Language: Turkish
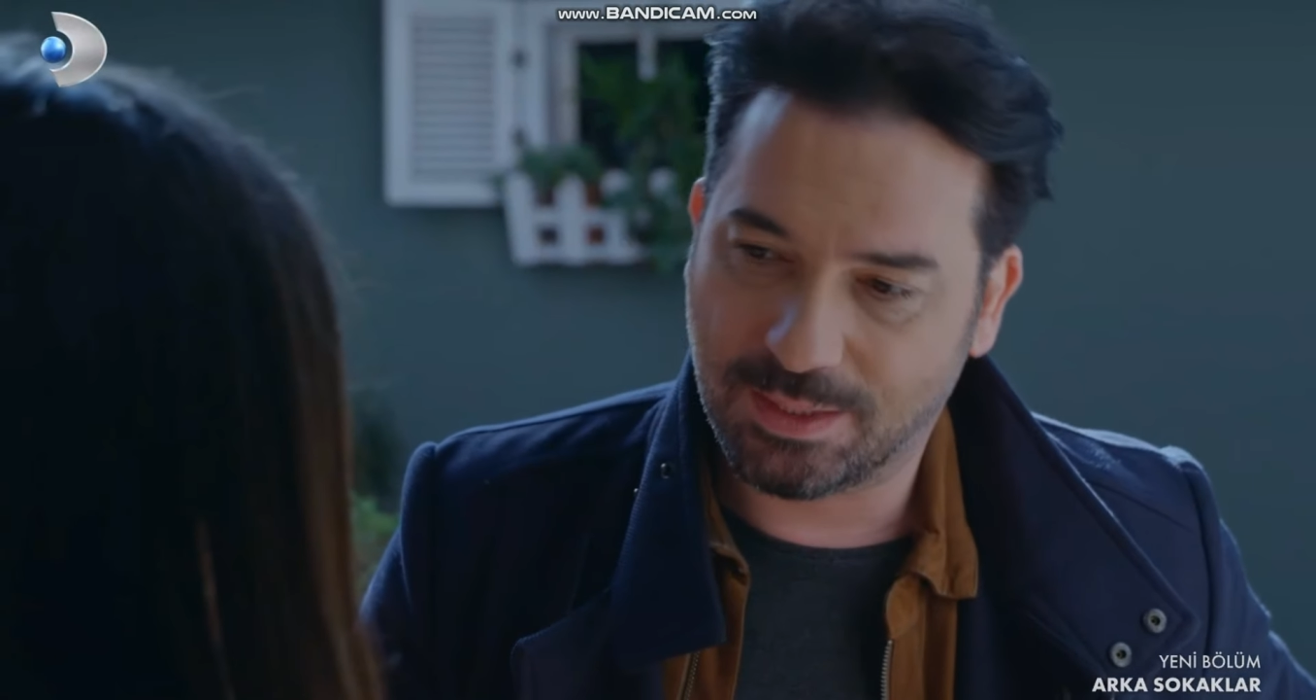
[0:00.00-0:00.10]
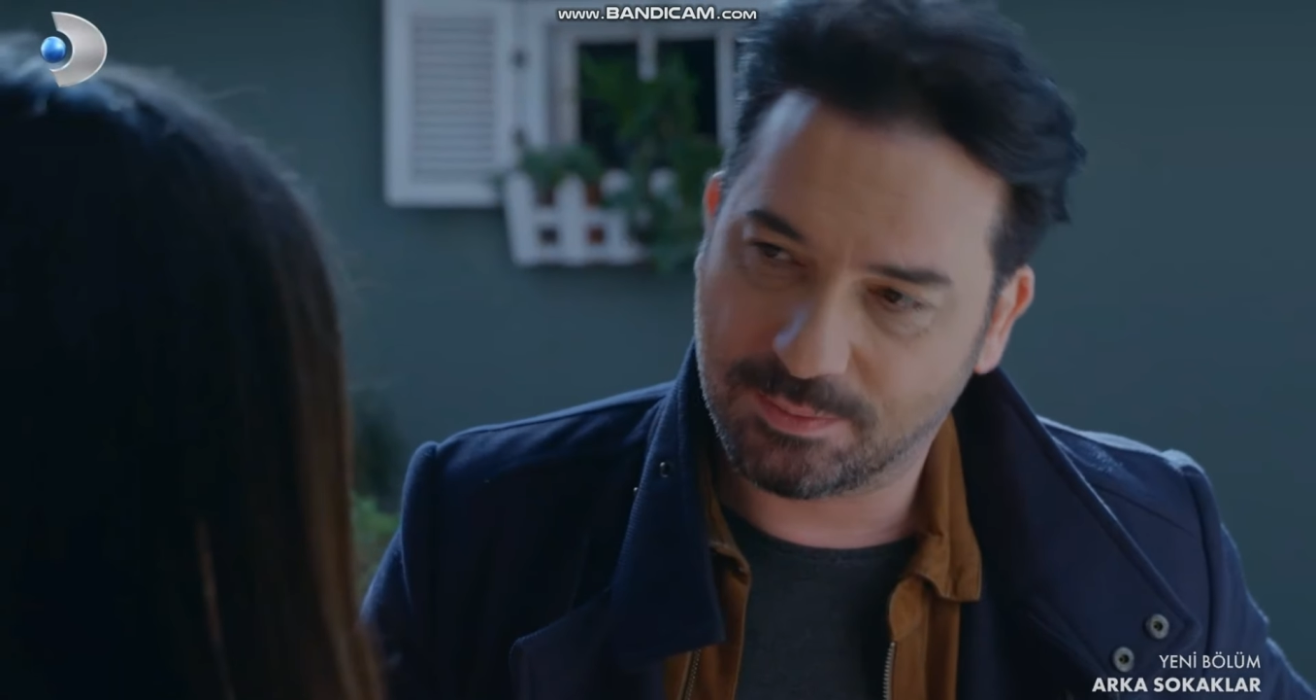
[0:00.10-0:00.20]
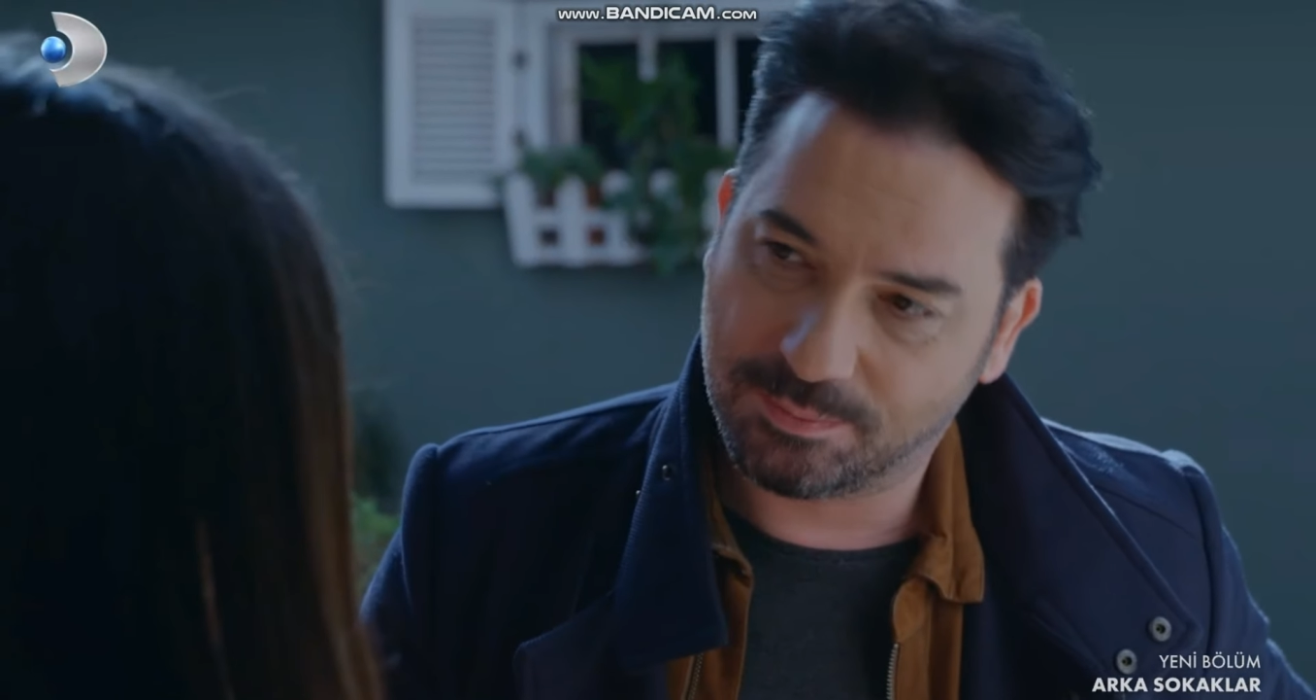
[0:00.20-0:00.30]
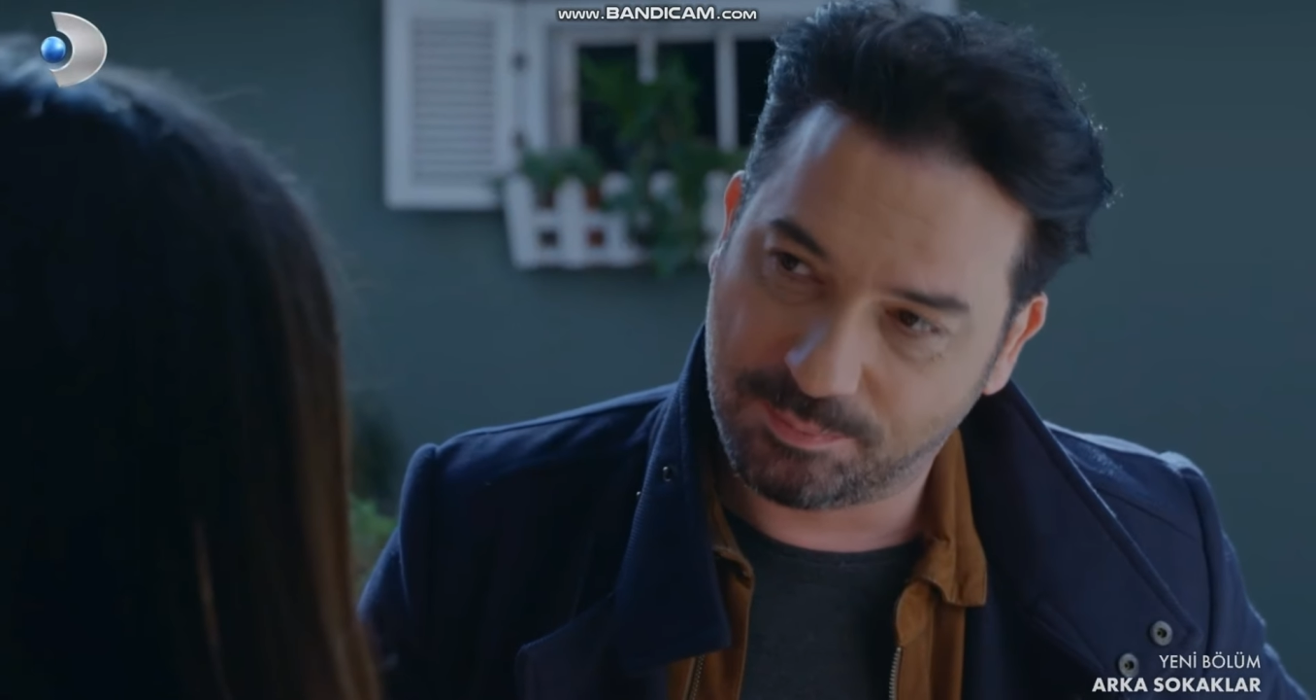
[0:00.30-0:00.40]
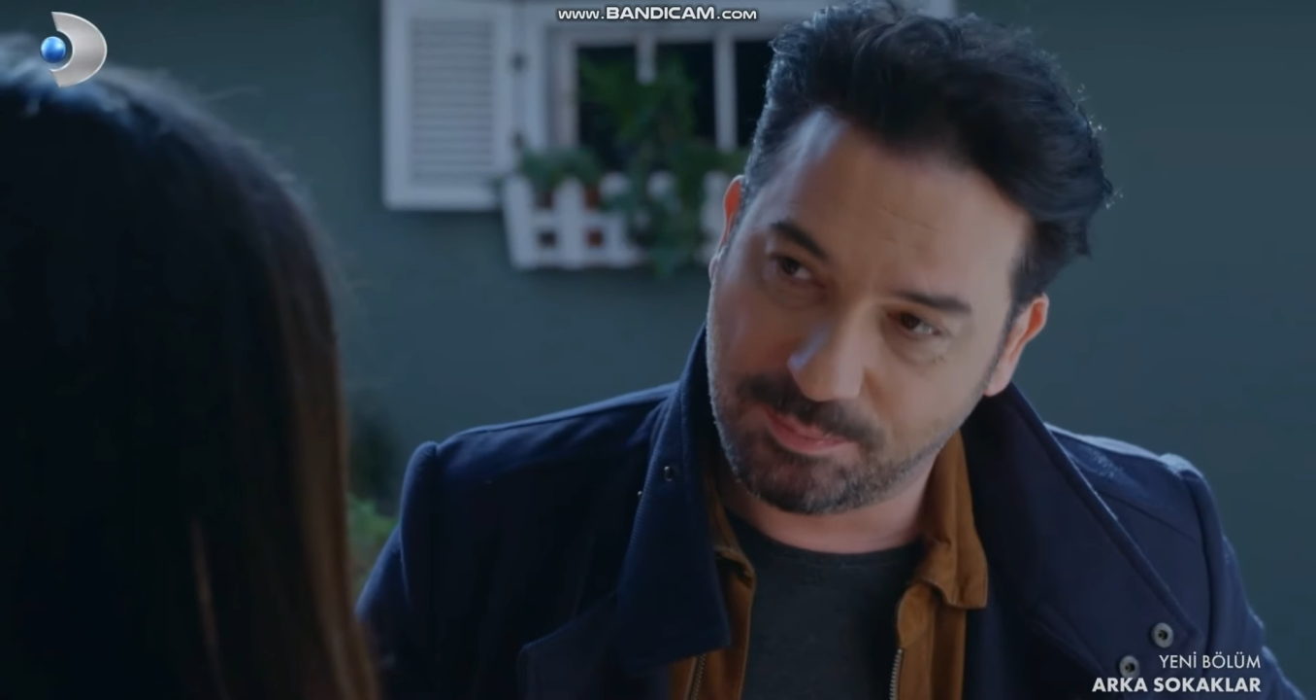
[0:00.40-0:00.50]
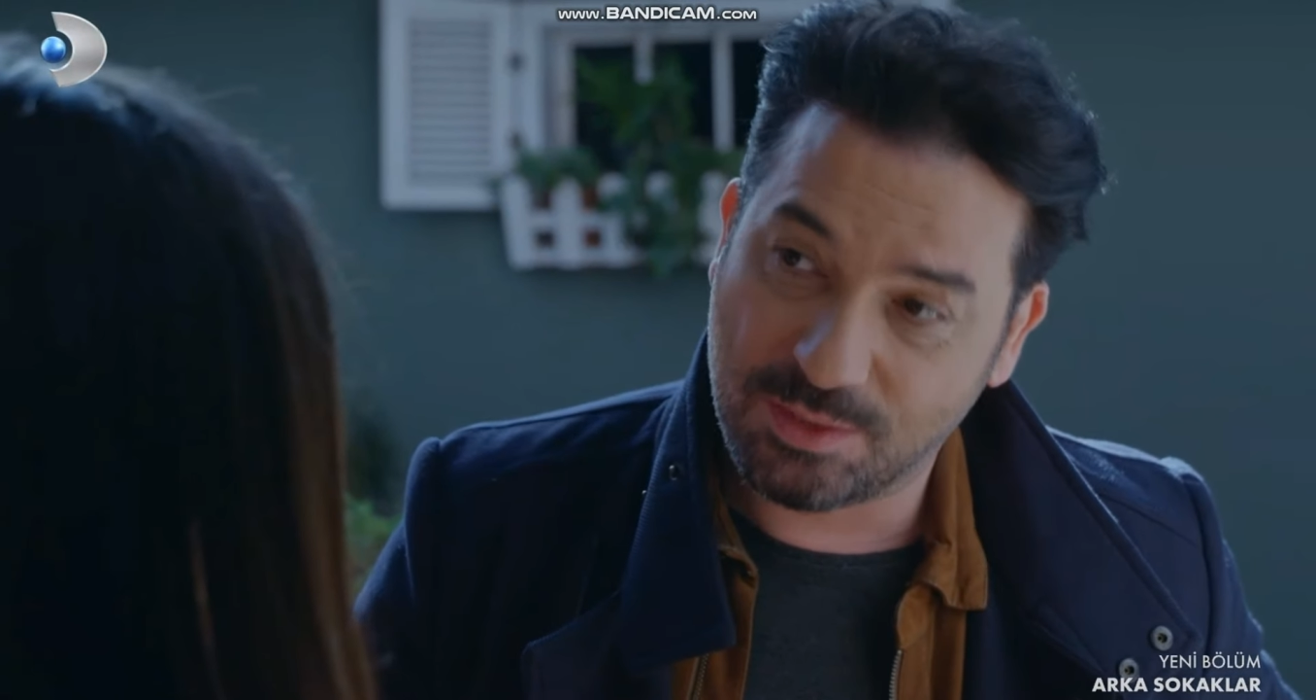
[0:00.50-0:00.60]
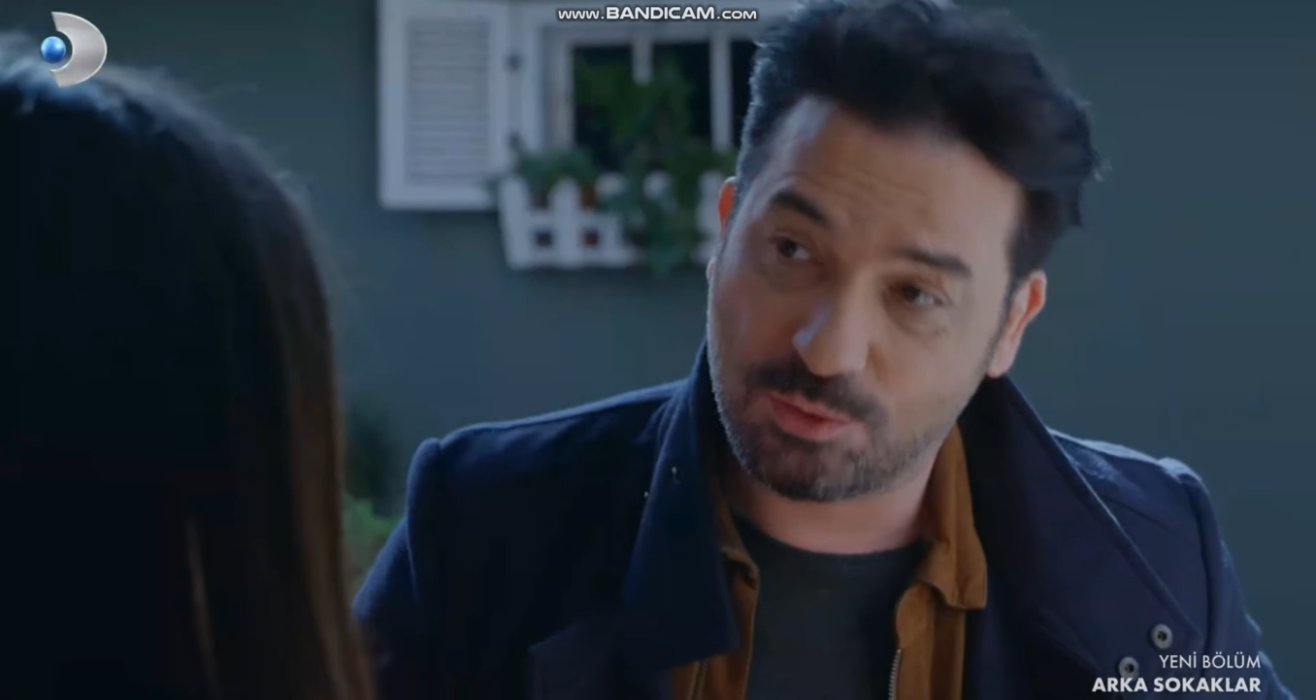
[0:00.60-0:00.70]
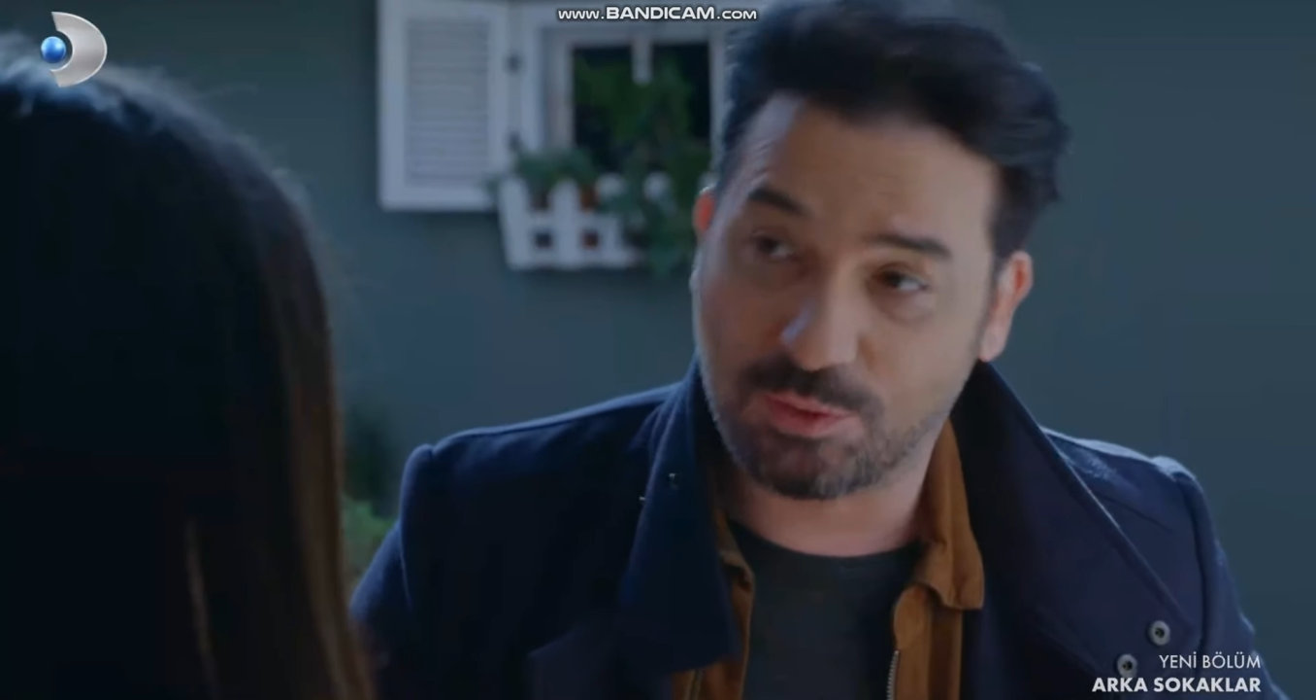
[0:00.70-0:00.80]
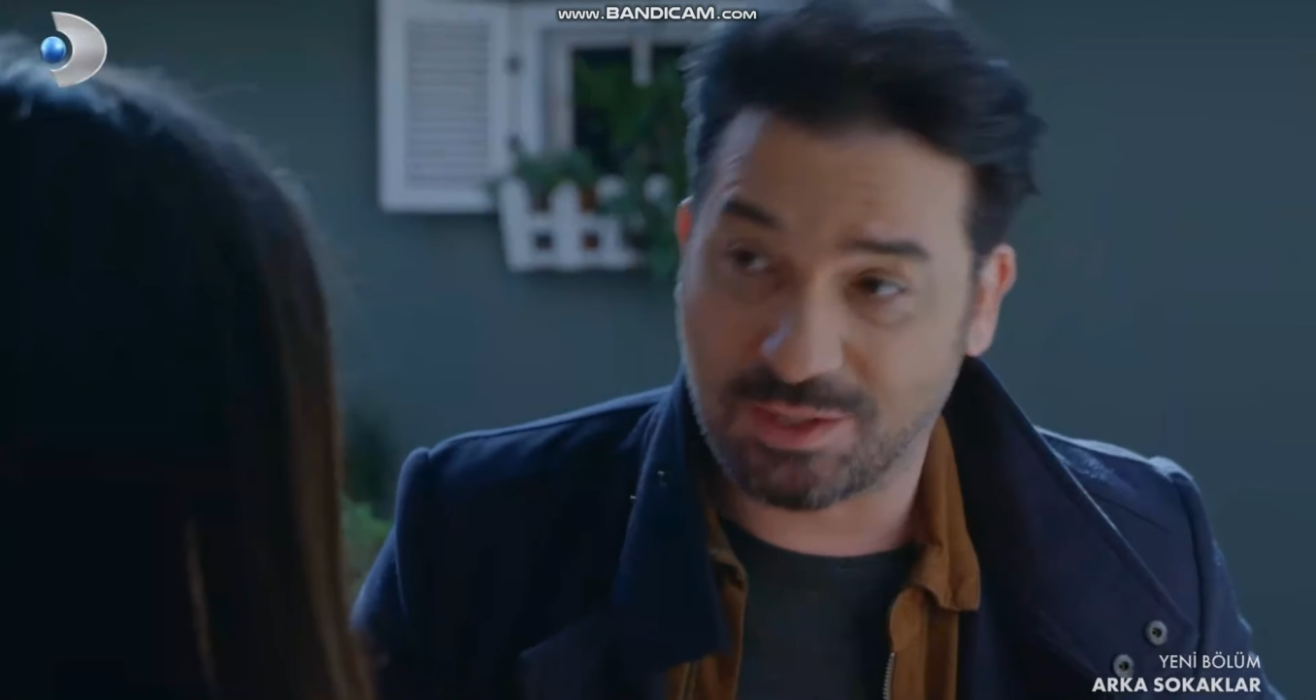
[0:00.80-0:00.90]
ben bir